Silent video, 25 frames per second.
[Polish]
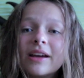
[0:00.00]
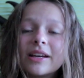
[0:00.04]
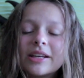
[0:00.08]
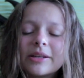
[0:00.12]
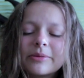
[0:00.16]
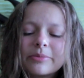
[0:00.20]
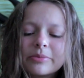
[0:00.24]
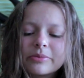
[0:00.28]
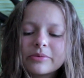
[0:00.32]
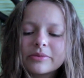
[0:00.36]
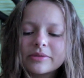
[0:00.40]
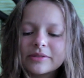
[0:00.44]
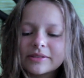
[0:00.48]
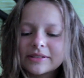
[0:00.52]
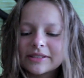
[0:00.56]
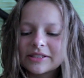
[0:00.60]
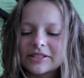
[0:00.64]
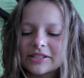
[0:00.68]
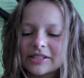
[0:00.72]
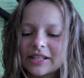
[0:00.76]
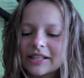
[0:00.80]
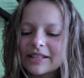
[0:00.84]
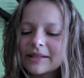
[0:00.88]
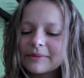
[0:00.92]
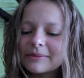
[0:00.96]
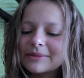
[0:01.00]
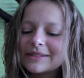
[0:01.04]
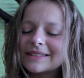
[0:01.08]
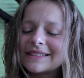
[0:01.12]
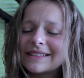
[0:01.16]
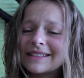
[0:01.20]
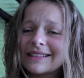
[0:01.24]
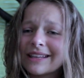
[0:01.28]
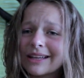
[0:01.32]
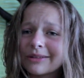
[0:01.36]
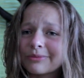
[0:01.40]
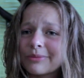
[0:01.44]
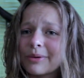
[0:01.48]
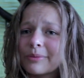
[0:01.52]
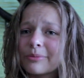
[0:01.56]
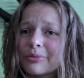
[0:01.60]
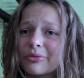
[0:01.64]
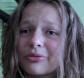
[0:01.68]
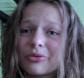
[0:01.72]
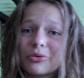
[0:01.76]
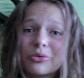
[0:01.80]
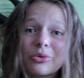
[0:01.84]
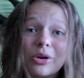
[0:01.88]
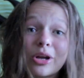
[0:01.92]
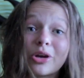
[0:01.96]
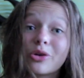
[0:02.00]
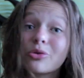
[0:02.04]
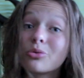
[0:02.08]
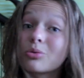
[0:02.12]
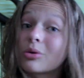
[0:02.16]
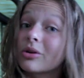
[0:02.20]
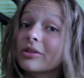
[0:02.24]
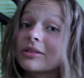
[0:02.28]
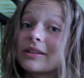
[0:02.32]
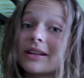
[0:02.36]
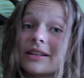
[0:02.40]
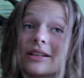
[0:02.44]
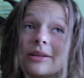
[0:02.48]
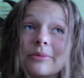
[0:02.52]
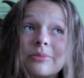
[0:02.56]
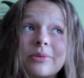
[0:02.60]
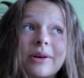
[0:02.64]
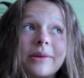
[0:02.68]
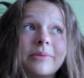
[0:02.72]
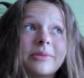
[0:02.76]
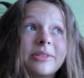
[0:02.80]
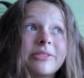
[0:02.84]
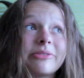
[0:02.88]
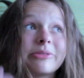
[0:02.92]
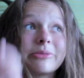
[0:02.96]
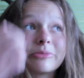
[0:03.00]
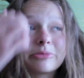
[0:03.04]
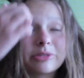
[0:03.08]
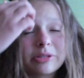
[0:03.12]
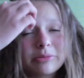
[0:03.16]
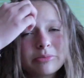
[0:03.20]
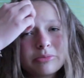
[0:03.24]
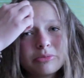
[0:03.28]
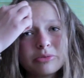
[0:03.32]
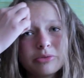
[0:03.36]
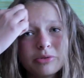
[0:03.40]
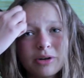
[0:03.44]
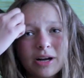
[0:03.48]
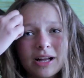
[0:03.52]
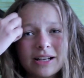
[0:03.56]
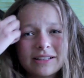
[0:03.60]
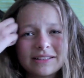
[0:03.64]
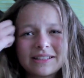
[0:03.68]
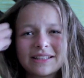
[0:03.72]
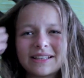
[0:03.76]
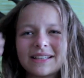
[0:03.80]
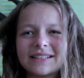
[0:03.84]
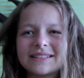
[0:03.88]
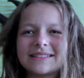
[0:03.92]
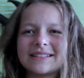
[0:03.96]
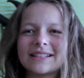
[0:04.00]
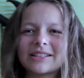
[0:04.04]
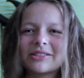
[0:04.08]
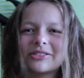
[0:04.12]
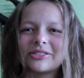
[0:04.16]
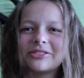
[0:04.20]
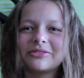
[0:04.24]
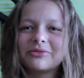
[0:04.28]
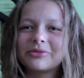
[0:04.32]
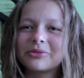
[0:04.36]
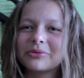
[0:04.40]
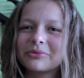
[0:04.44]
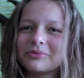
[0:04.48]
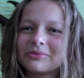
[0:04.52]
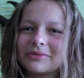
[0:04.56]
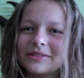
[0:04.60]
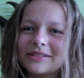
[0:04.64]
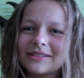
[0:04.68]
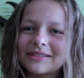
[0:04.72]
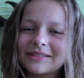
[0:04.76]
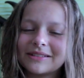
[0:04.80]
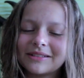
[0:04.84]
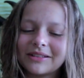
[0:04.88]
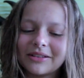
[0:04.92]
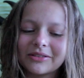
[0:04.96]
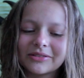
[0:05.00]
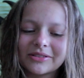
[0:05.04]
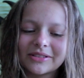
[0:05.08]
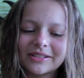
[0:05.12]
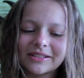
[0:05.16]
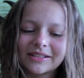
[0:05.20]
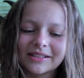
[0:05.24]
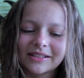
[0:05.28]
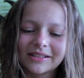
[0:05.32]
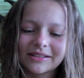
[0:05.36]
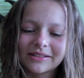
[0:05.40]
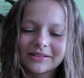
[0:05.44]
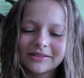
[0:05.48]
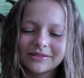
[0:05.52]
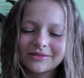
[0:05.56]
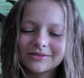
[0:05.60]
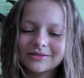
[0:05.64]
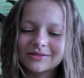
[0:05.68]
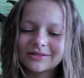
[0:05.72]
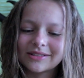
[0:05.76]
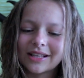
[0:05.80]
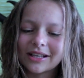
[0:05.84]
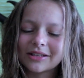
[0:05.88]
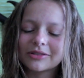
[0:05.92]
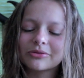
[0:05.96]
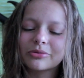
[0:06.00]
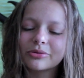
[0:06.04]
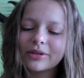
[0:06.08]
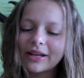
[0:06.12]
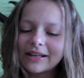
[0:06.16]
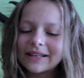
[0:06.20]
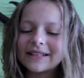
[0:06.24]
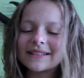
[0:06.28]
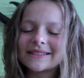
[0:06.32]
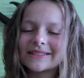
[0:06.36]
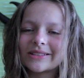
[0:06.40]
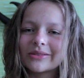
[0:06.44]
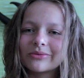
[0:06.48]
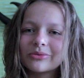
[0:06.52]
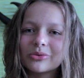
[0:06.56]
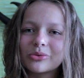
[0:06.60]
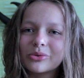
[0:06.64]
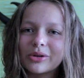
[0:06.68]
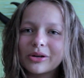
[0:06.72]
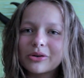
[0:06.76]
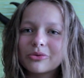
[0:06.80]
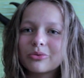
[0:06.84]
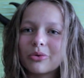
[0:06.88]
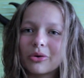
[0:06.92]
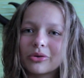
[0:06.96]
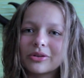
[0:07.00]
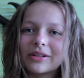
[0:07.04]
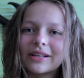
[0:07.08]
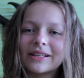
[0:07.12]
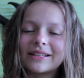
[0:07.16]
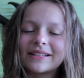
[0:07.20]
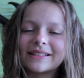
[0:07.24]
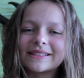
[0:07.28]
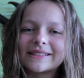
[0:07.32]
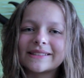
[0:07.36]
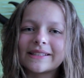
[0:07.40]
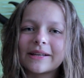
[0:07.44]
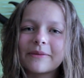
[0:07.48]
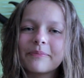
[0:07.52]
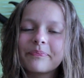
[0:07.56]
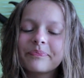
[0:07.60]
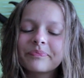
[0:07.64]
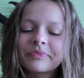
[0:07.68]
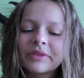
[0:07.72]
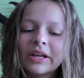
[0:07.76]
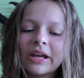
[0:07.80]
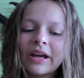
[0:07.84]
I, znaczy ja tam nic nie jadłam, bo w ogóle głodna nie byłam, nie wiem czemu, ale teraz jakoś od tych... Jak tutaj jestem, w ogóle głodna nie jestem.